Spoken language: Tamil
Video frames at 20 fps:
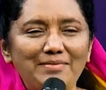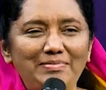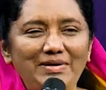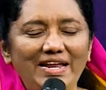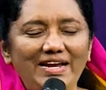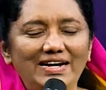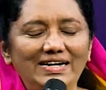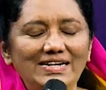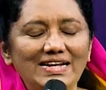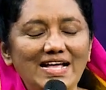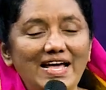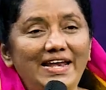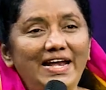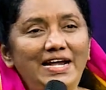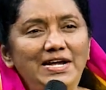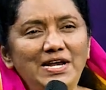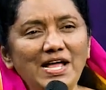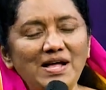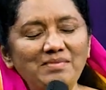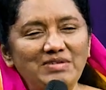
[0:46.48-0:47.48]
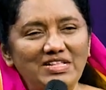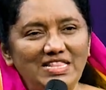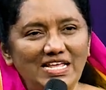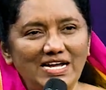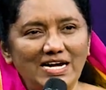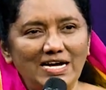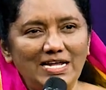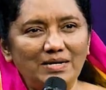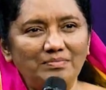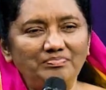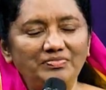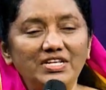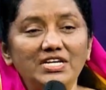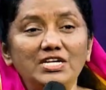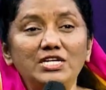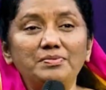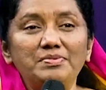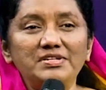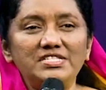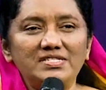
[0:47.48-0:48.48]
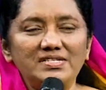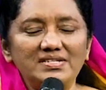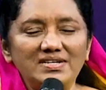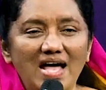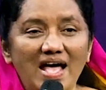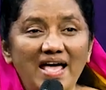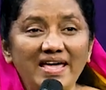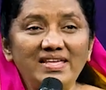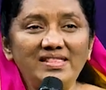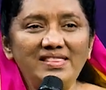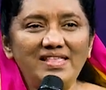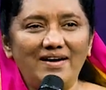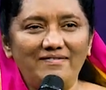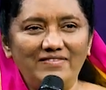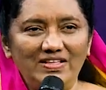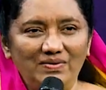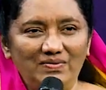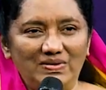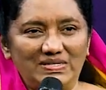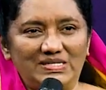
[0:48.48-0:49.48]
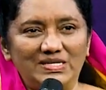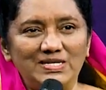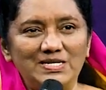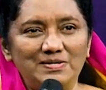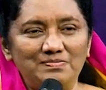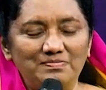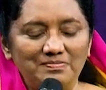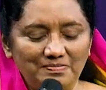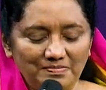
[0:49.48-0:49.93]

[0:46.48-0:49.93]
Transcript: நடவடிக்கைகள் இரண்டாம் அதிகாரம் இருபத்து ஐந்தாவது வசனம்